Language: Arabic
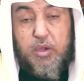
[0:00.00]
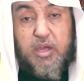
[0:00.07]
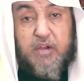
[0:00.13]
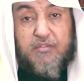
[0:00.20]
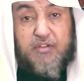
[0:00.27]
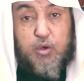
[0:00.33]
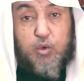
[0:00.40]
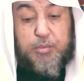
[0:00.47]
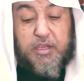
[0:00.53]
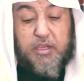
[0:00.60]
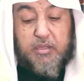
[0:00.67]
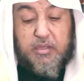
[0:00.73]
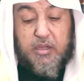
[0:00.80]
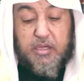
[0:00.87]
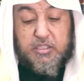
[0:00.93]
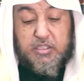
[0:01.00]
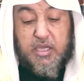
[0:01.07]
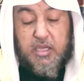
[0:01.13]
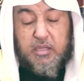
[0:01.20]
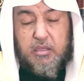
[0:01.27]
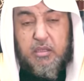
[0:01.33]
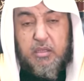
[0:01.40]
ويرفع به
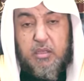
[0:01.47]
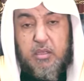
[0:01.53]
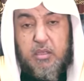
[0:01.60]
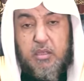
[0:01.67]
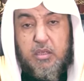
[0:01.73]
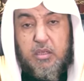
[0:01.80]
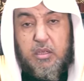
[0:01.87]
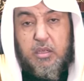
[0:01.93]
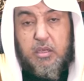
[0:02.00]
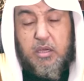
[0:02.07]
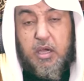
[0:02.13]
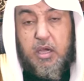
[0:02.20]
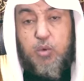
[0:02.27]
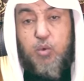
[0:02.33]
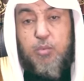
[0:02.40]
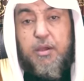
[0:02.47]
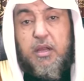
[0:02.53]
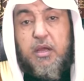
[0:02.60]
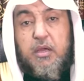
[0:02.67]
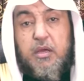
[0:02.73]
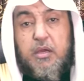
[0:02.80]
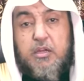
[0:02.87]
الدرجات قالوا
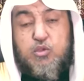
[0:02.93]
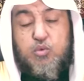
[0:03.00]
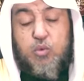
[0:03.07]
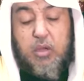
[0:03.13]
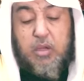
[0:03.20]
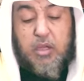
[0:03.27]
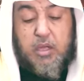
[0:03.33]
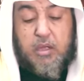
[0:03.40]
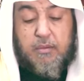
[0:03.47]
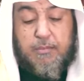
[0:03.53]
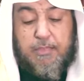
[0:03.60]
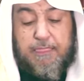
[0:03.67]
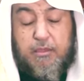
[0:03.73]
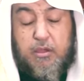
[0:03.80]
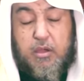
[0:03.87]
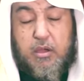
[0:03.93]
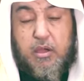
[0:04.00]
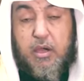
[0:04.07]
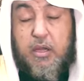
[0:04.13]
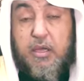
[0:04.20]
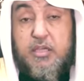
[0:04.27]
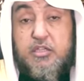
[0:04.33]
بلى يا رسول الله
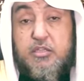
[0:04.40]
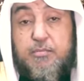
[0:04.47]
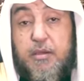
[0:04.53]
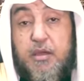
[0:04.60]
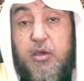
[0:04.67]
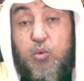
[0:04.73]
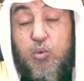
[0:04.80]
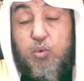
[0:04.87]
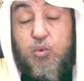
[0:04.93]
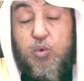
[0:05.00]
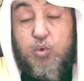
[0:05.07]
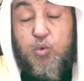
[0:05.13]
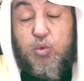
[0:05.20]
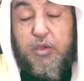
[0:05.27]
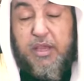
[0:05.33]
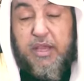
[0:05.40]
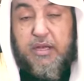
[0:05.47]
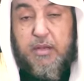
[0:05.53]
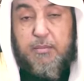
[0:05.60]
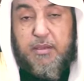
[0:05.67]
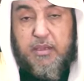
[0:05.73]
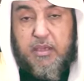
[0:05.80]
قال إسباغ الوضوء
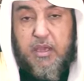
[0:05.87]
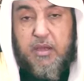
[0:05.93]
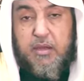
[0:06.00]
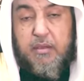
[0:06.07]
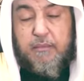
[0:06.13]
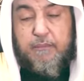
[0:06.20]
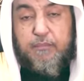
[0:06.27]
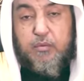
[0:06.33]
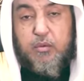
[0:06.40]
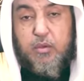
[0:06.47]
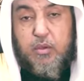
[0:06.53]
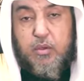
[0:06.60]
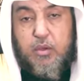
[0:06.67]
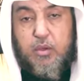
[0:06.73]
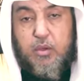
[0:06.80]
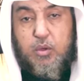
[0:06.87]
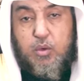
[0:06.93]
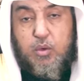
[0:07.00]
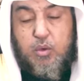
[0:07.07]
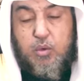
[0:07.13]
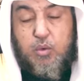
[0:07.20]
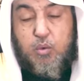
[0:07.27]
على المكاره
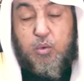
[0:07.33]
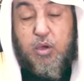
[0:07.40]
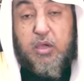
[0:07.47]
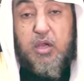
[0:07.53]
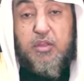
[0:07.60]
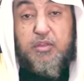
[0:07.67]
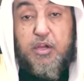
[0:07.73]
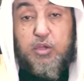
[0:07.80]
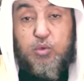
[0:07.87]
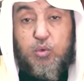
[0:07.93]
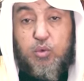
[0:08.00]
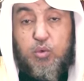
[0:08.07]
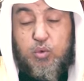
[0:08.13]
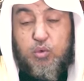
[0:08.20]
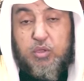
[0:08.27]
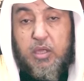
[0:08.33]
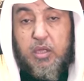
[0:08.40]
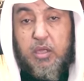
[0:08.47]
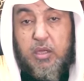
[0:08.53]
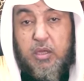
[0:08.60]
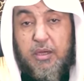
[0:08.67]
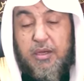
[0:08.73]
وكثرة
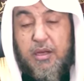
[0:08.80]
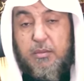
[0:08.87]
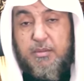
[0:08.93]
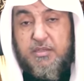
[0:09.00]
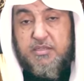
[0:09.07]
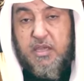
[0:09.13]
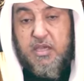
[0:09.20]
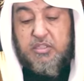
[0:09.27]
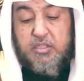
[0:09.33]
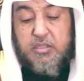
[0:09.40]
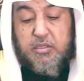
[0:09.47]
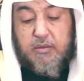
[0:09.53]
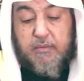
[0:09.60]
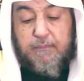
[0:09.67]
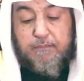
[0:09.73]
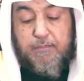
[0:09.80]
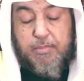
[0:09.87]
الخطى إلى المساجد